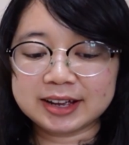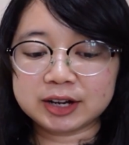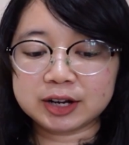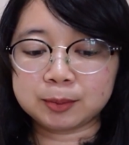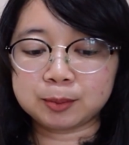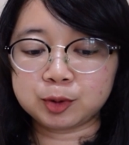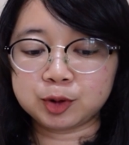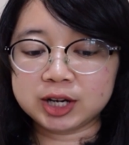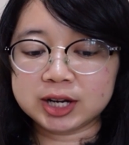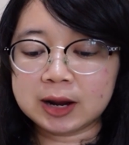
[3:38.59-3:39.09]

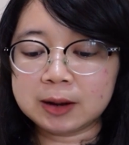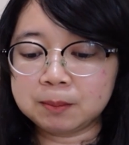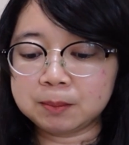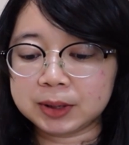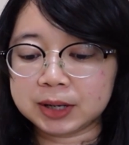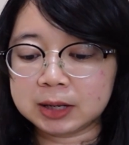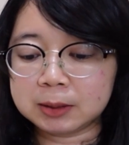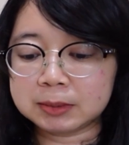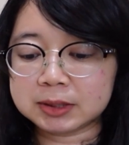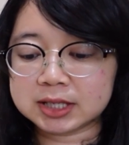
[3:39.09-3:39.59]
Kemudian
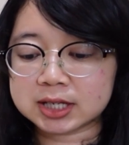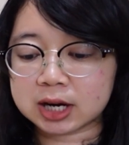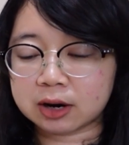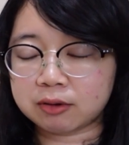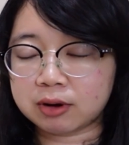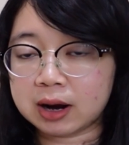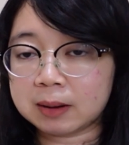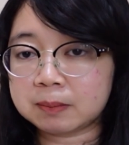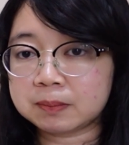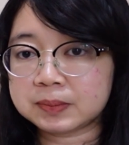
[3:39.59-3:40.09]
B
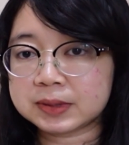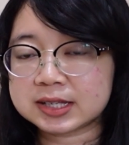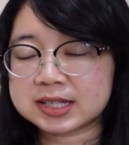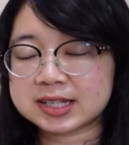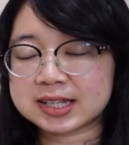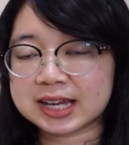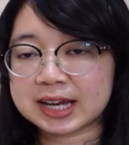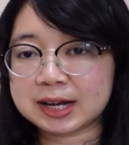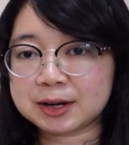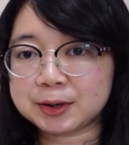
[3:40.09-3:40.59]
menjawab
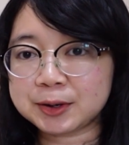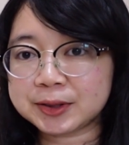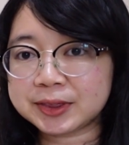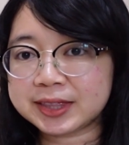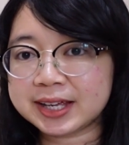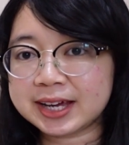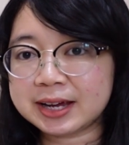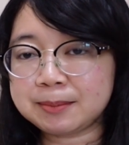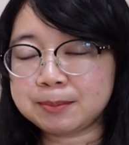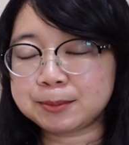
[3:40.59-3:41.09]

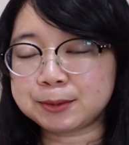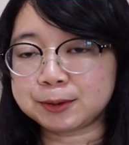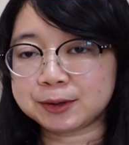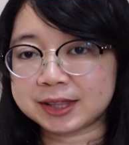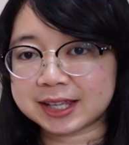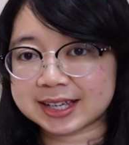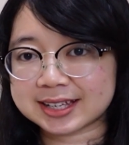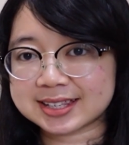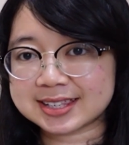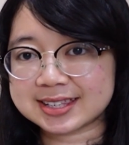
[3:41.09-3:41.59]
serotepu
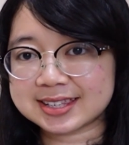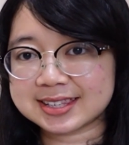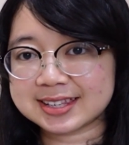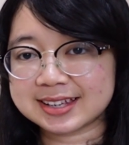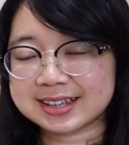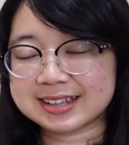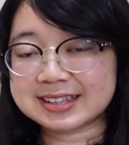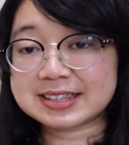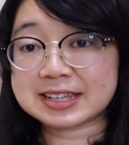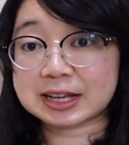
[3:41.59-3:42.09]
des,
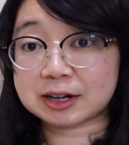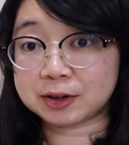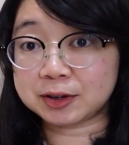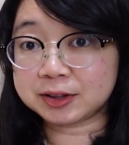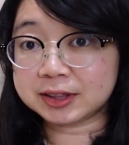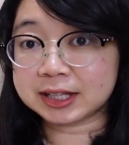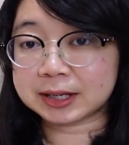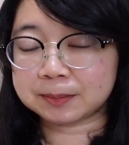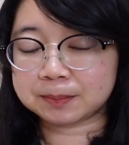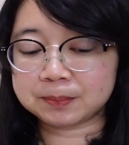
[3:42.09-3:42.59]

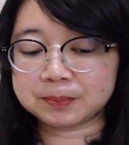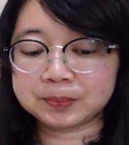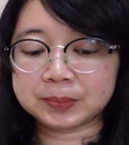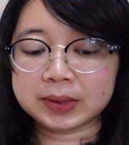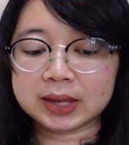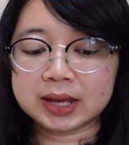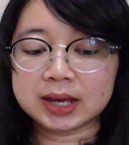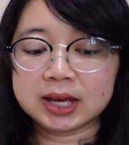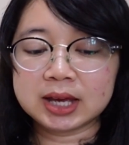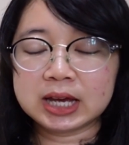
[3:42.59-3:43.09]
selotip.
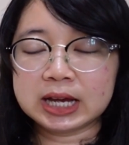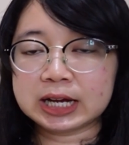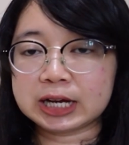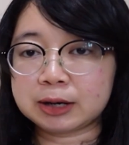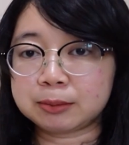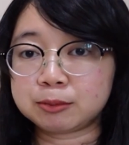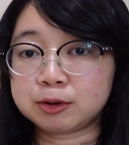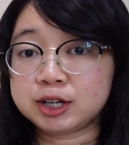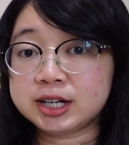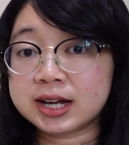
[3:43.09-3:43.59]

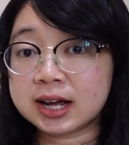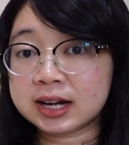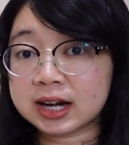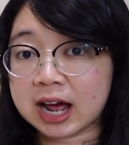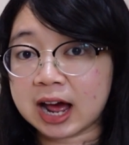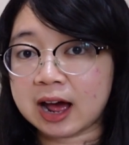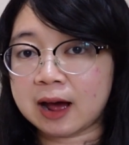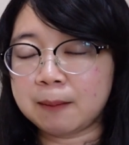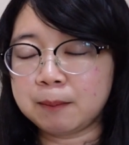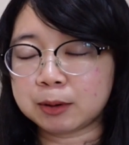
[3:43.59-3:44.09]
Kemudian
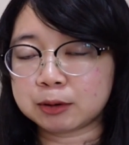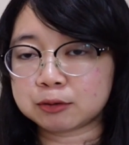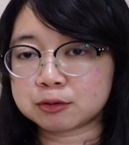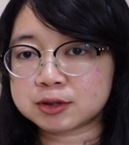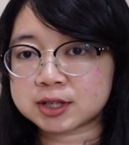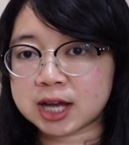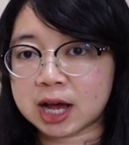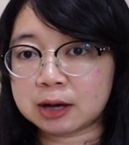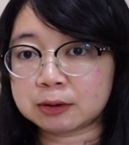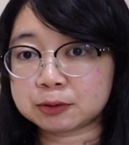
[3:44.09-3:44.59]
A
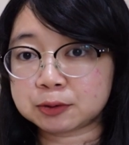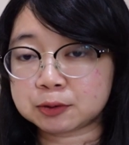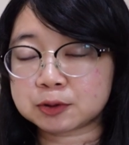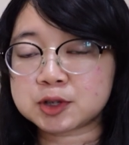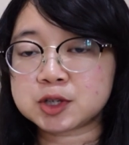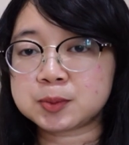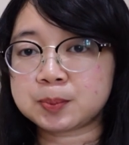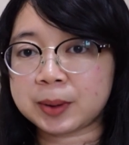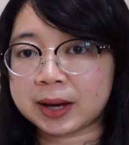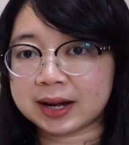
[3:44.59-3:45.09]
berusaha untuk
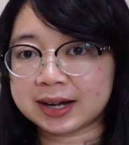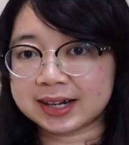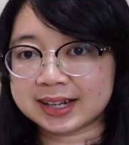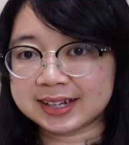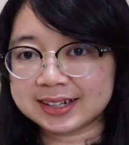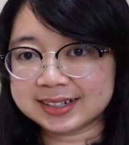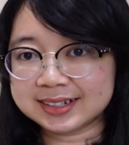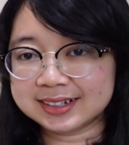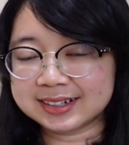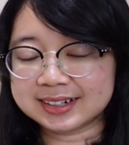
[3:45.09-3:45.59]

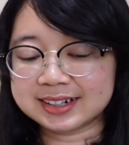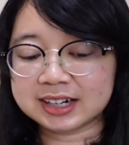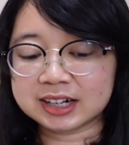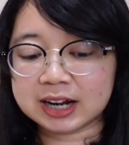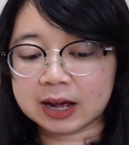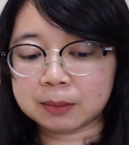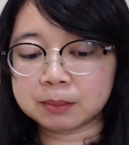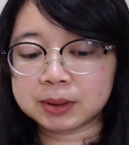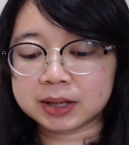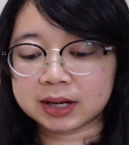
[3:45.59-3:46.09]
spelling
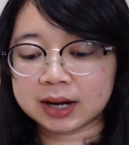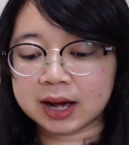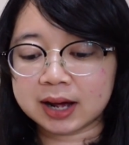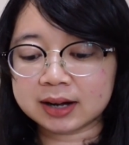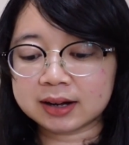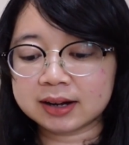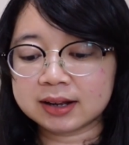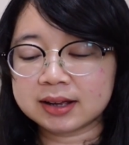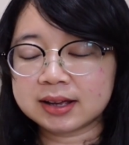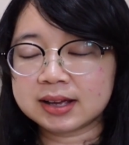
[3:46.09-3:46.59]
dengan
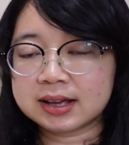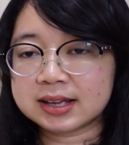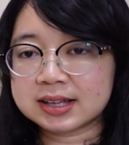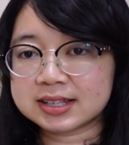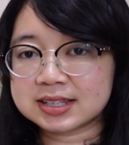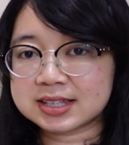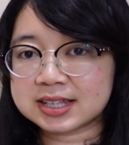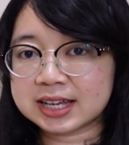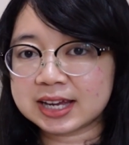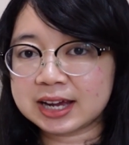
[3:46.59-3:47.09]
benar
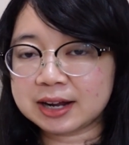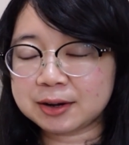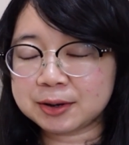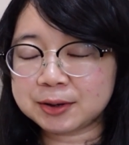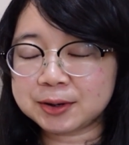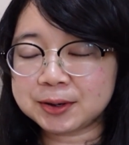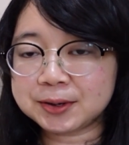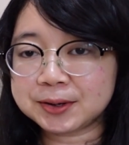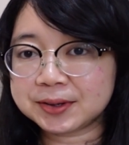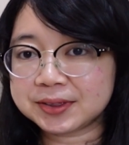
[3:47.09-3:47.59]

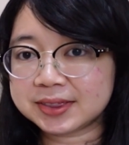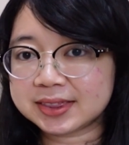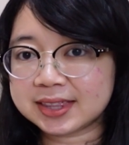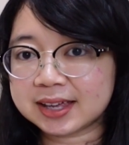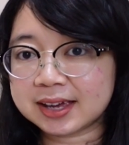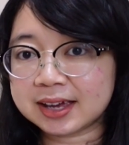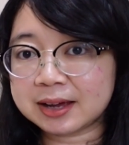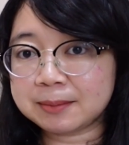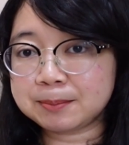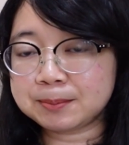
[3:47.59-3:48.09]
Sero
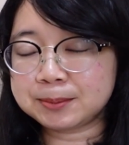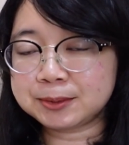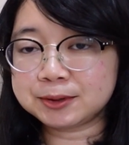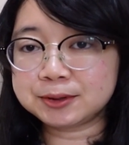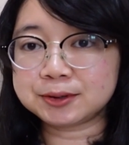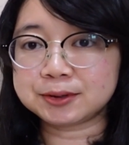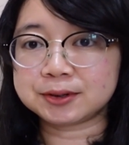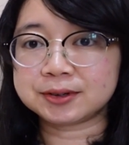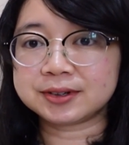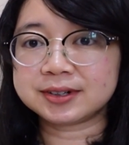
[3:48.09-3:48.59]

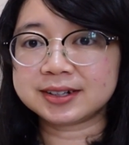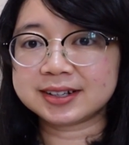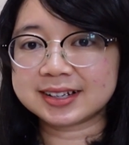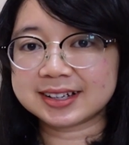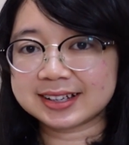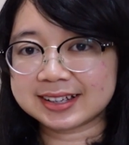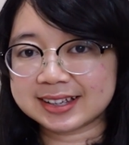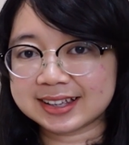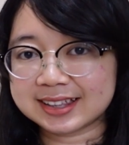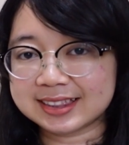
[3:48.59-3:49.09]
tepu
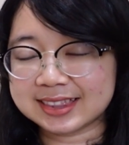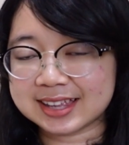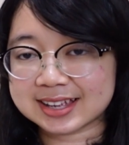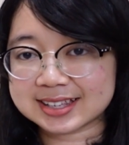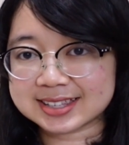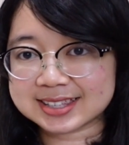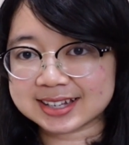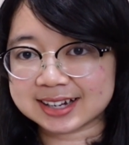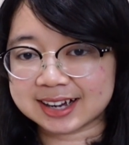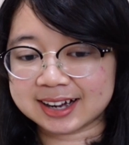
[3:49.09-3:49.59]

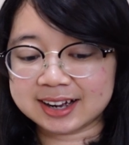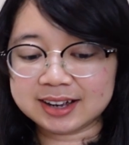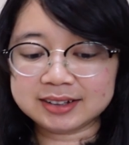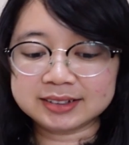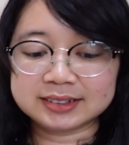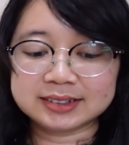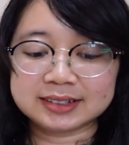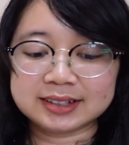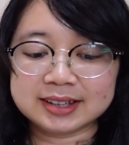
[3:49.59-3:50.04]
deska?